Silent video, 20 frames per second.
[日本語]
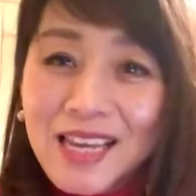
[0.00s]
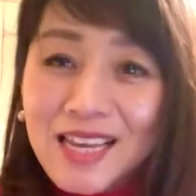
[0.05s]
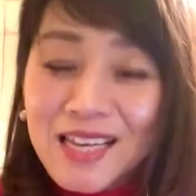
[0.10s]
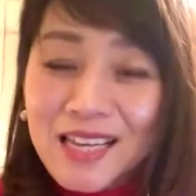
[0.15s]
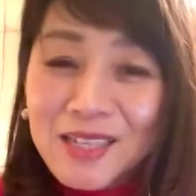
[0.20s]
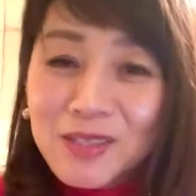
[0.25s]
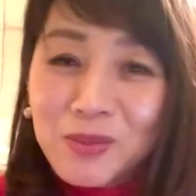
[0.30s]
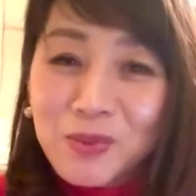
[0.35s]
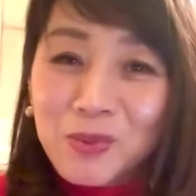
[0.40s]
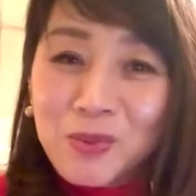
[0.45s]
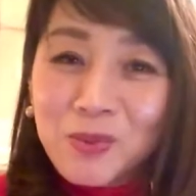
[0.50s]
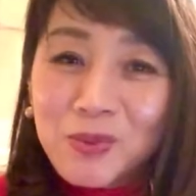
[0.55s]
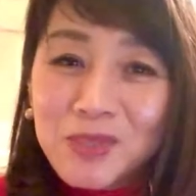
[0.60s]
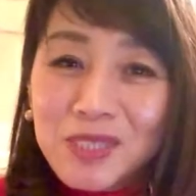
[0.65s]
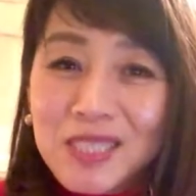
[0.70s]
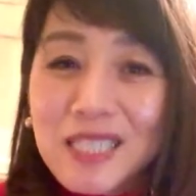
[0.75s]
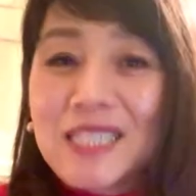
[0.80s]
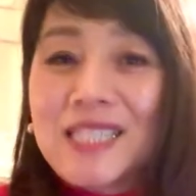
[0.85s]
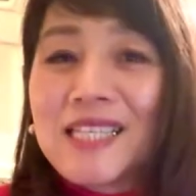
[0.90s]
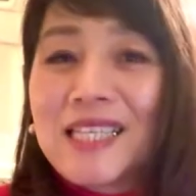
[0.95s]
あと
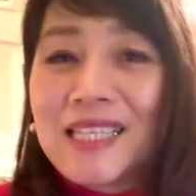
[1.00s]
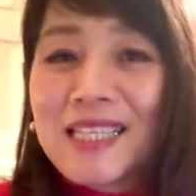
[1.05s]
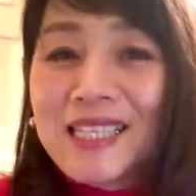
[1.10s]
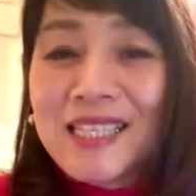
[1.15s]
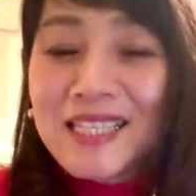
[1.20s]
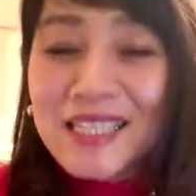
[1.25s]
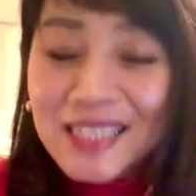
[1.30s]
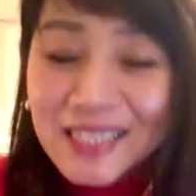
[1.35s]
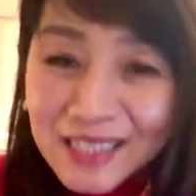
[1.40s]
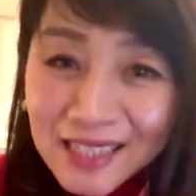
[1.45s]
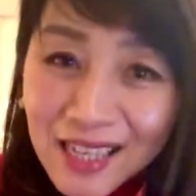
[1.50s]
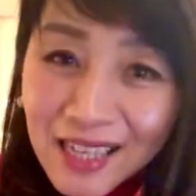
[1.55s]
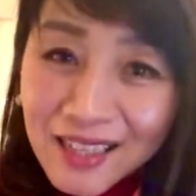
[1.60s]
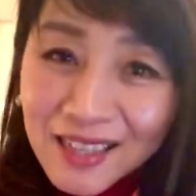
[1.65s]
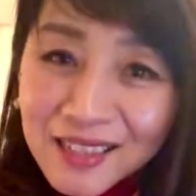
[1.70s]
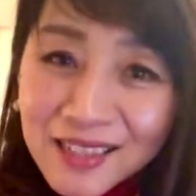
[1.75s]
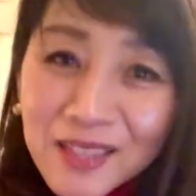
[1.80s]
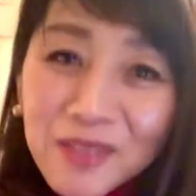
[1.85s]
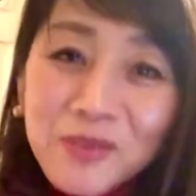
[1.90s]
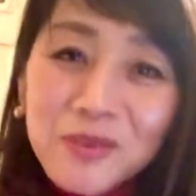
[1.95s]
幸せな生き方
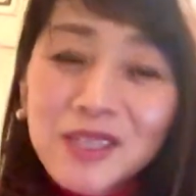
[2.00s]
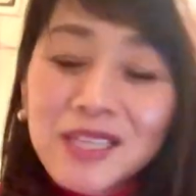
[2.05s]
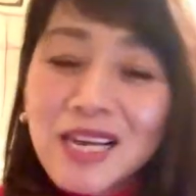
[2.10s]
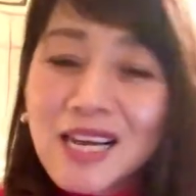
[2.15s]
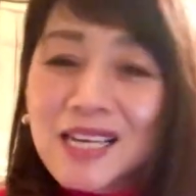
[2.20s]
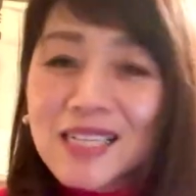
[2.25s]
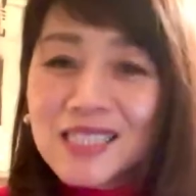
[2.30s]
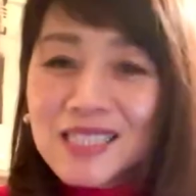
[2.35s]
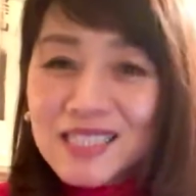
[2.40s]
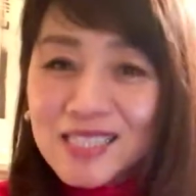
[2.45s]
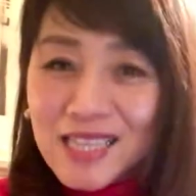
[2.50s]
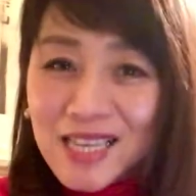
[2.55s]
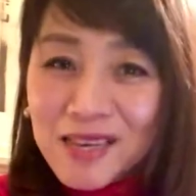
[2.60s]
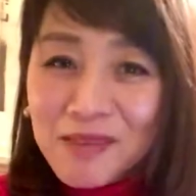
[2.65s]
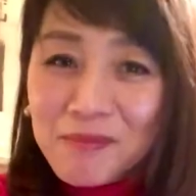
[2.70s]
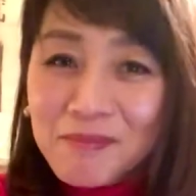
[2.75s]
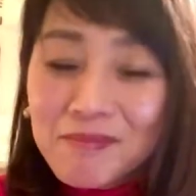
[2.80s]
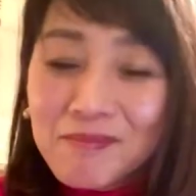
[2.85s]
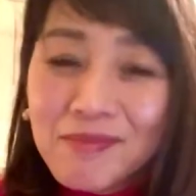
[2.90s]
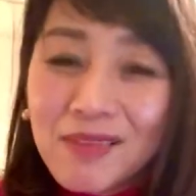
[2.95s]
などに関し
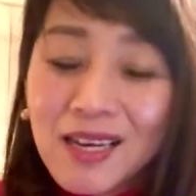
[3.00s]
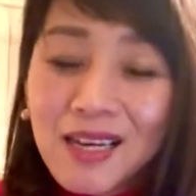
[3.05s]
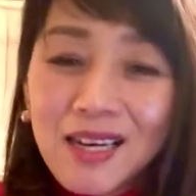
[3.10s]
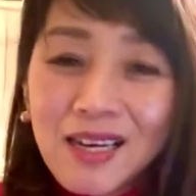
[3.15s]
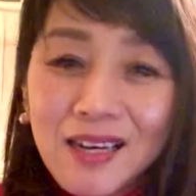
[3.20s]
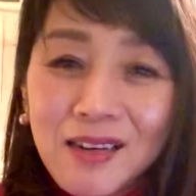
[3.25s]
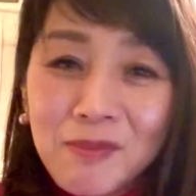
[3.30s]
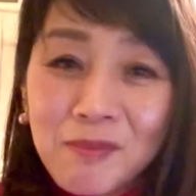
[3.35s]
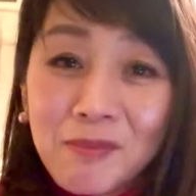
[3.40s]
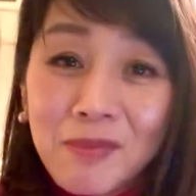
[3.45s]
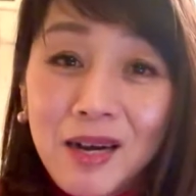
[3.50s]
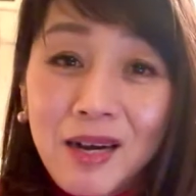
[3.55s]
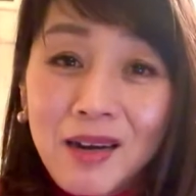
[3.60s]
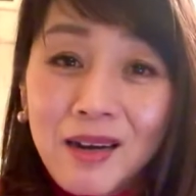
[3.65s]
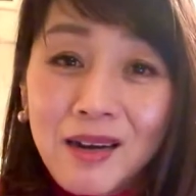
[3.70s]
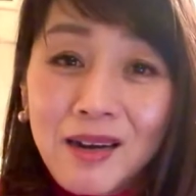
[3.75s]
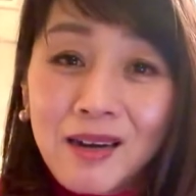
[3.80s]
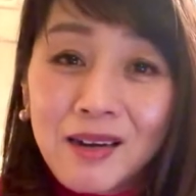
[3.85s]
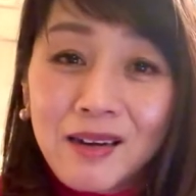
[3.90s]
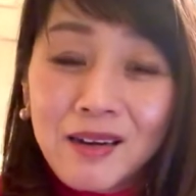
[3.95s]
て
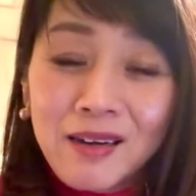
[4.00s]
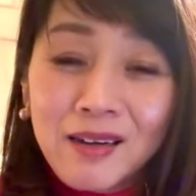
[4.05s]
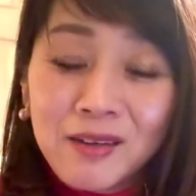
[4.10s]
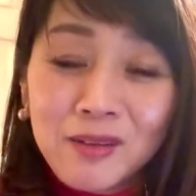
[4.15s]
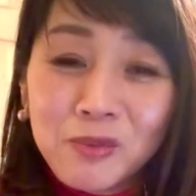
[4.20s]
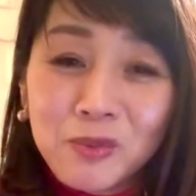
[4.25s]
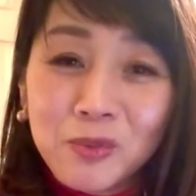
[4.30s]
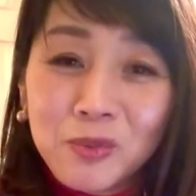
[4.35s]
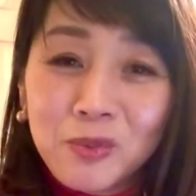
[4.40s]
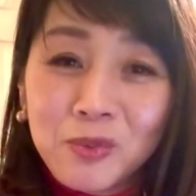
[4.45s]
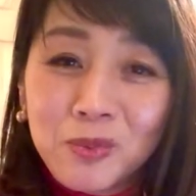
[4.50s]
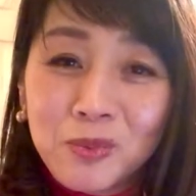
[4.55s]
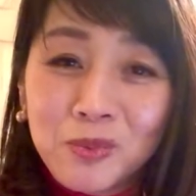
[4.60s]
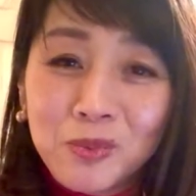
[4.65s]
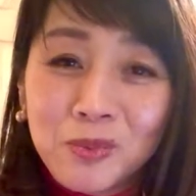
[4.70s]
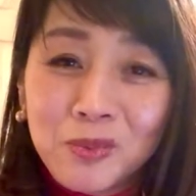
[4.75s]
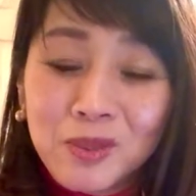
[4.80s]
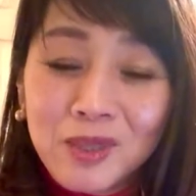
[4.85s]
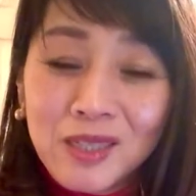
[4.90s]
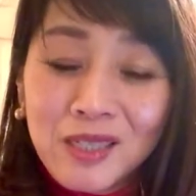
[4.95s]
まああ
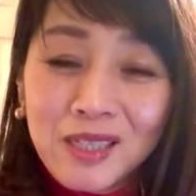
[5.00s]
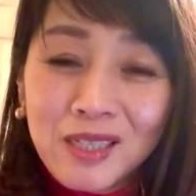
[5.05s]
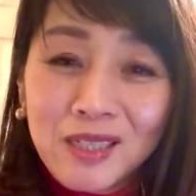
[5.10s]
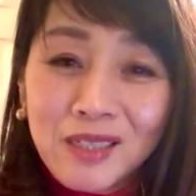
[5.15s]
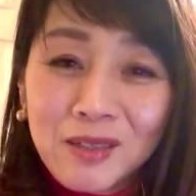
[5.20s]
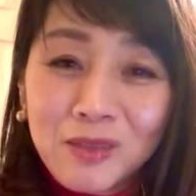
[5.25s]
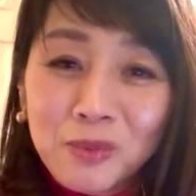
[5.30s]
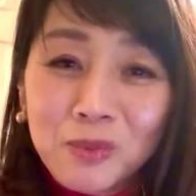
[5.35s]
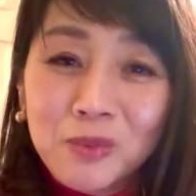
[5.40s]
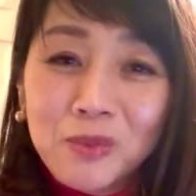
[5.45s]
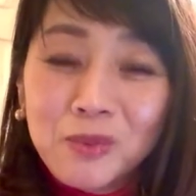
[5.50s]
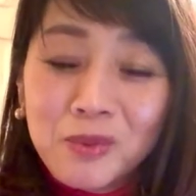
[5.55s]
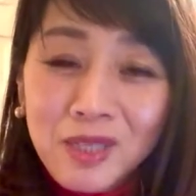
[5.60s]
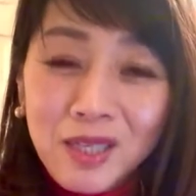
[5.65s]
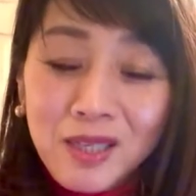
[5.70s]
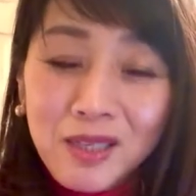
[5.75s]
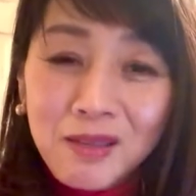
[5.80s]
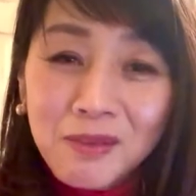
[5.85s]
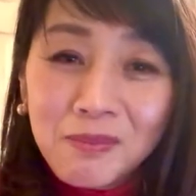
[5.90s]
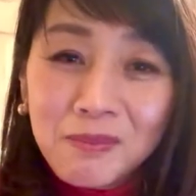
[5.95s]
の本当
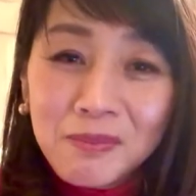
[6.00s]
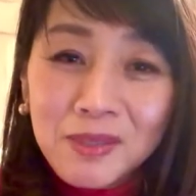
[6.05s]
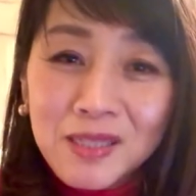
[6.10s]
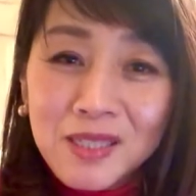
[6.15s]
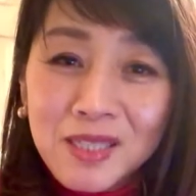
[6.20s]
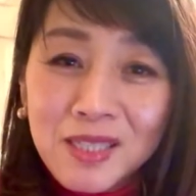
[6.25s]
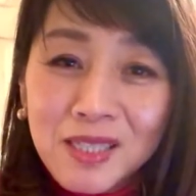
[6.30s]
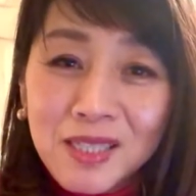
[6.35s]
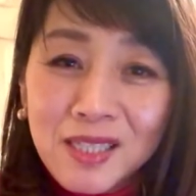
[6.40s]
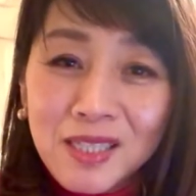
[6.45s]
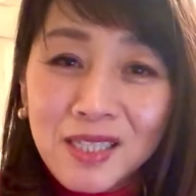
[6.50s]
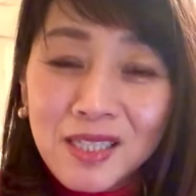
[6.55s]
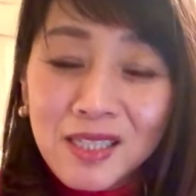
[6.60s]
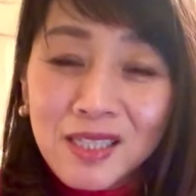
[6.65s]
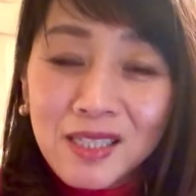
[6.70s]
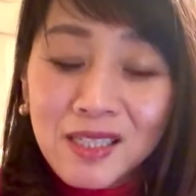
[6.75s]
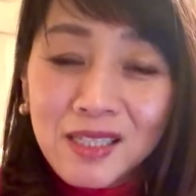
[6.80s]
ね別に